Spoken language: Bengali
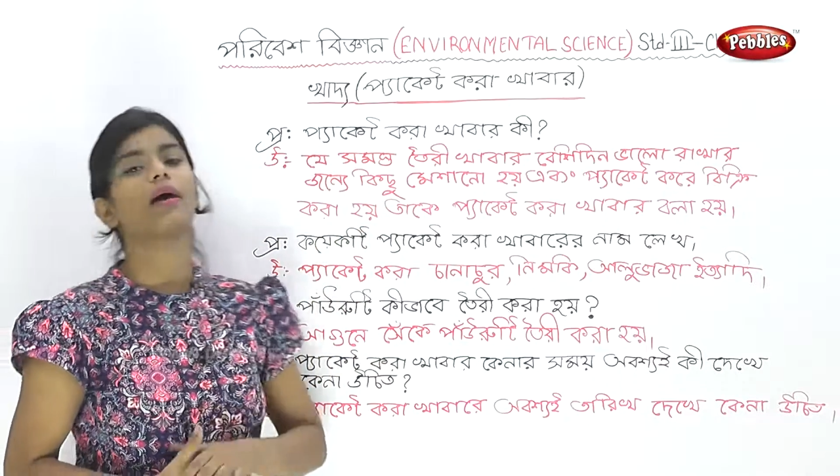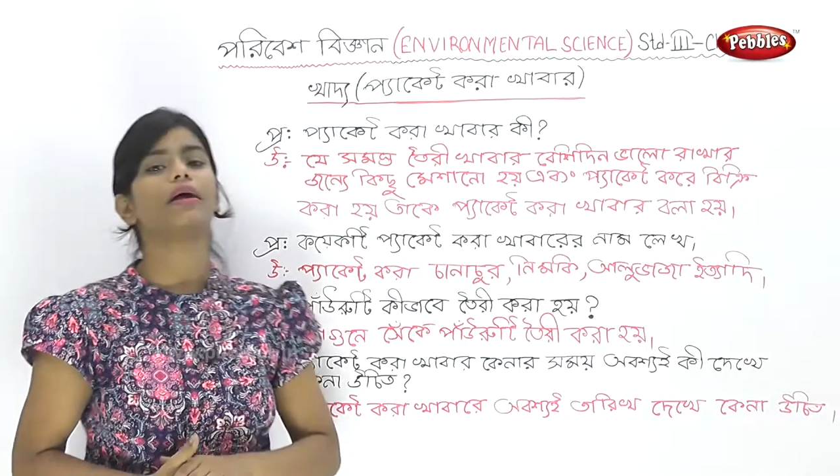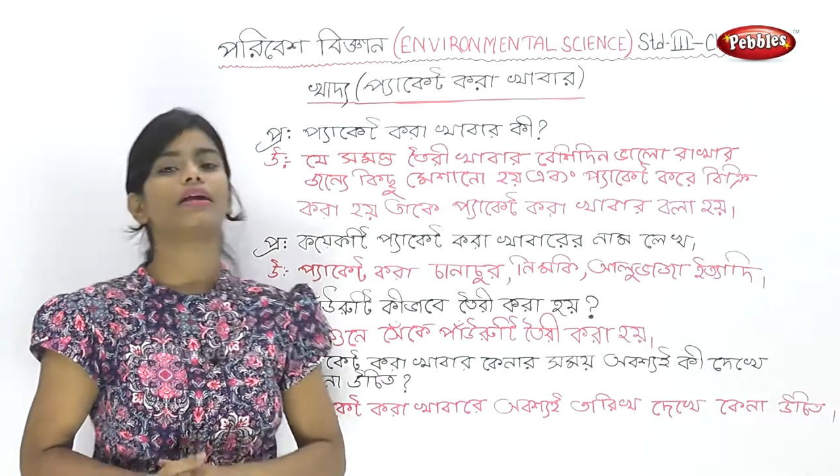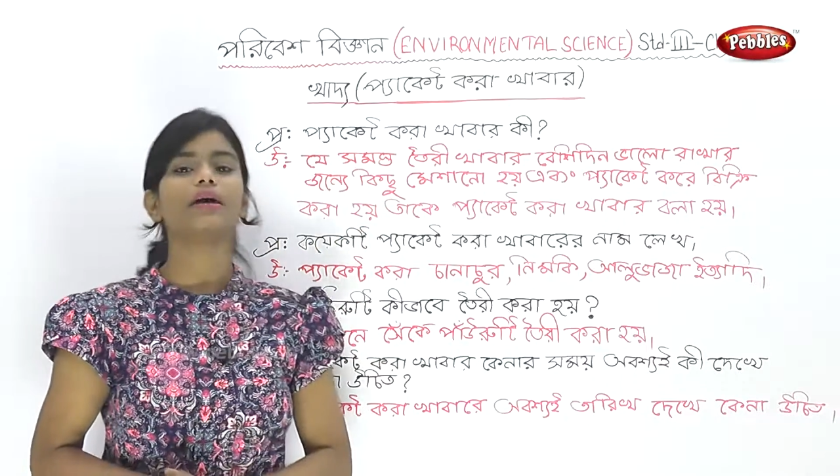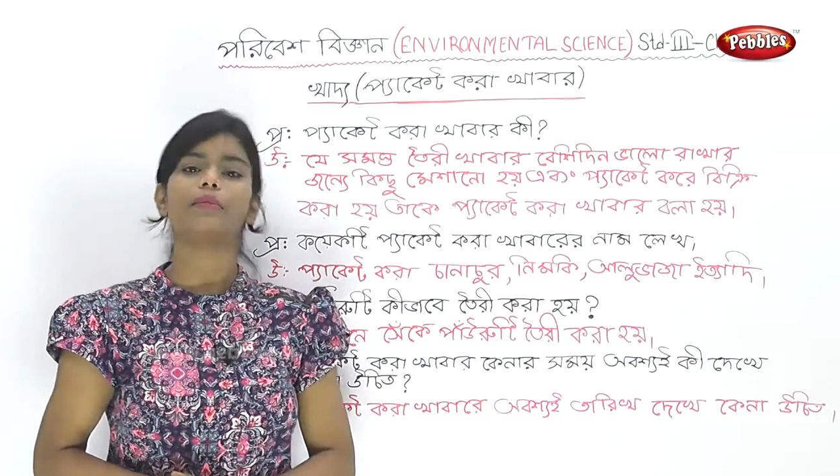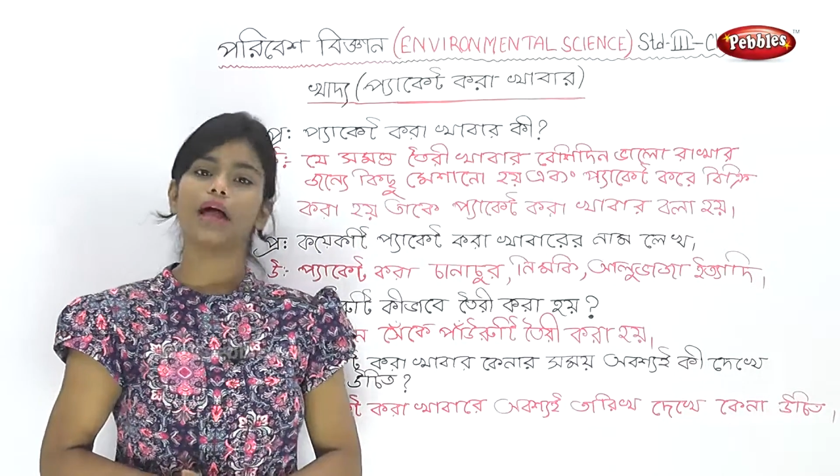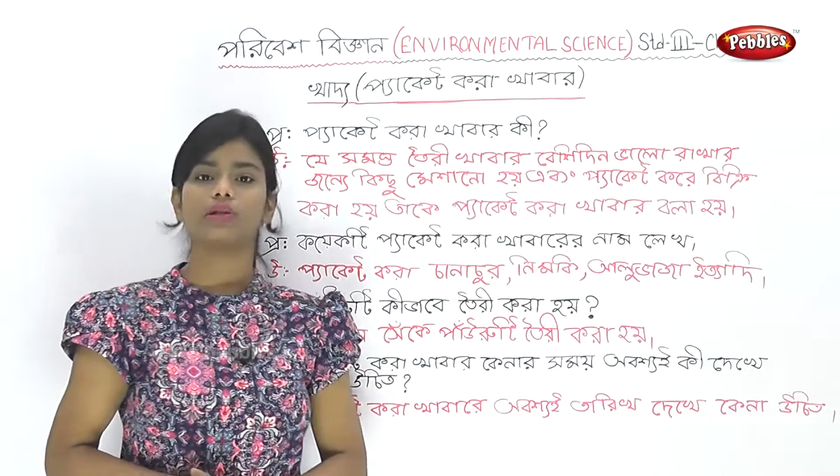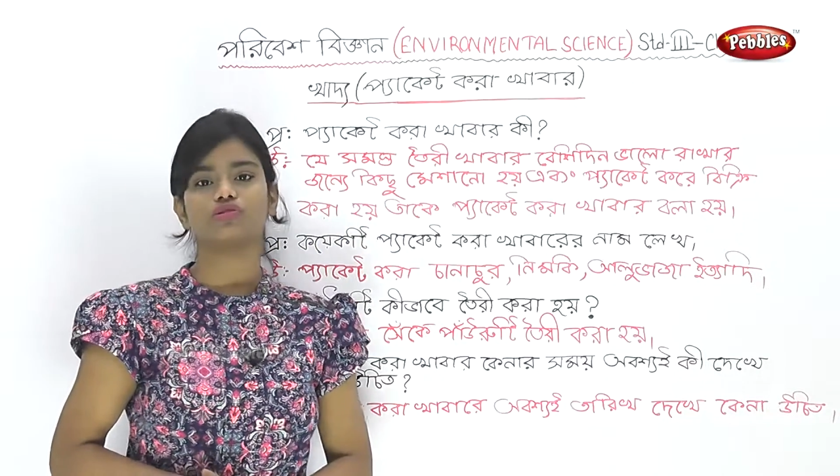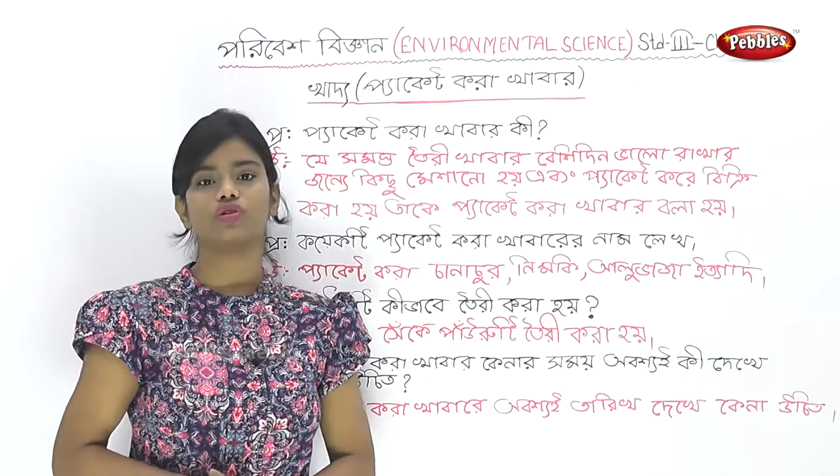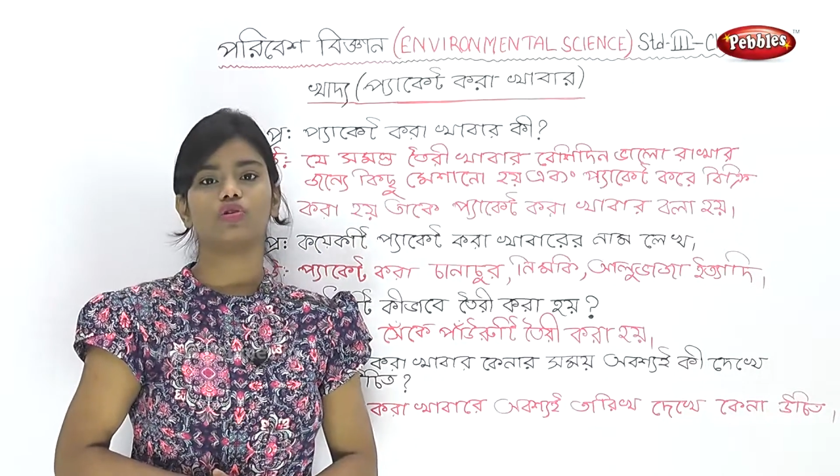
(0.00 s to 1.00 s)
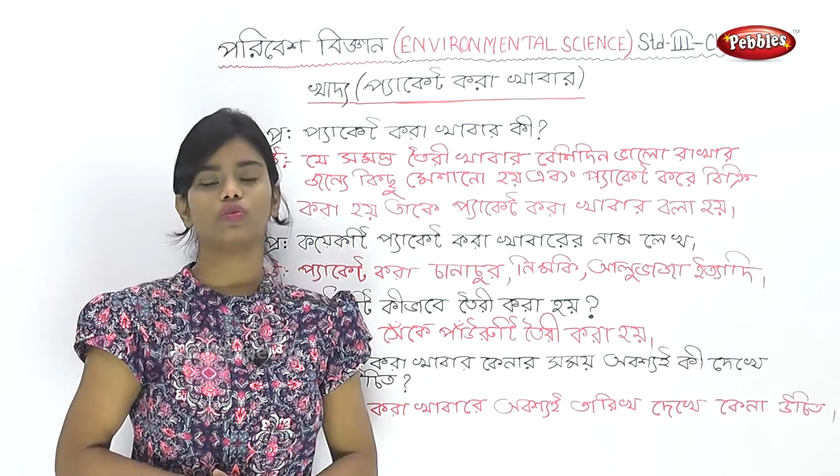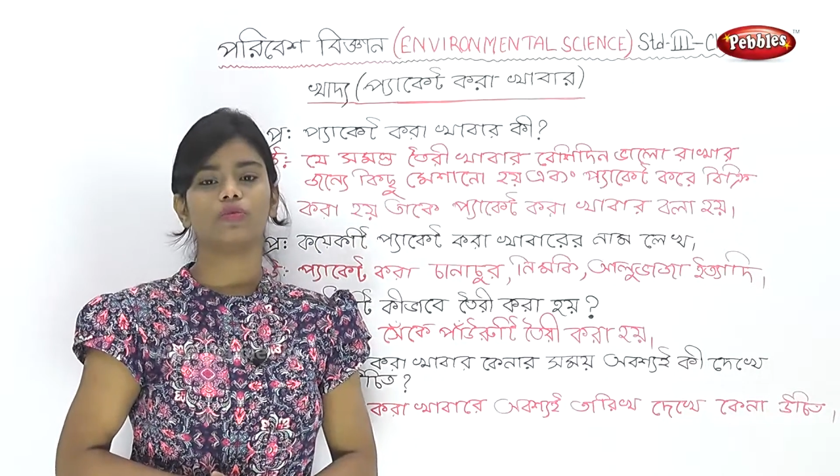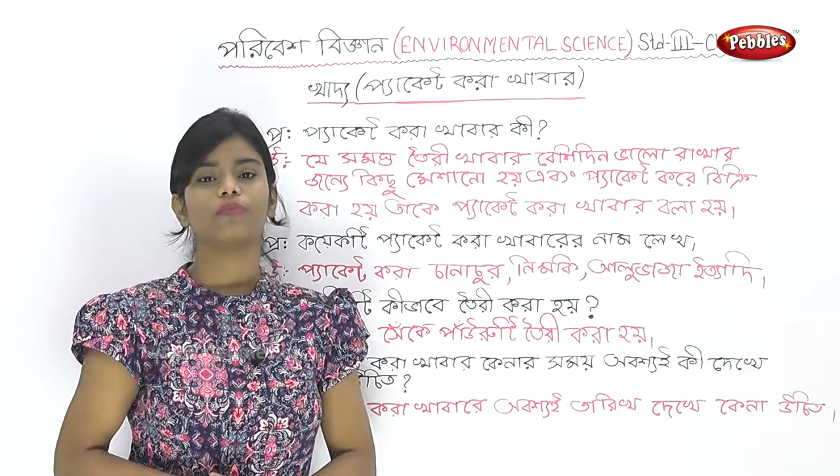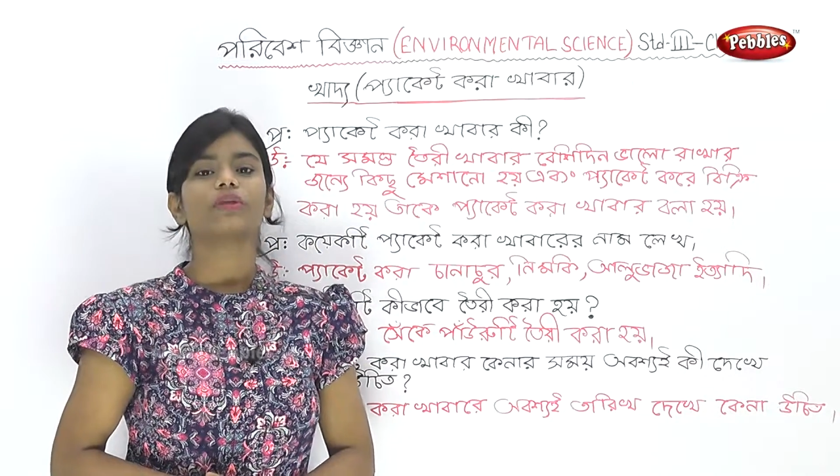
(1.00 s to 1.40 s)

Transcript: খাবার নিয়ে আমরা আলোচনা করব।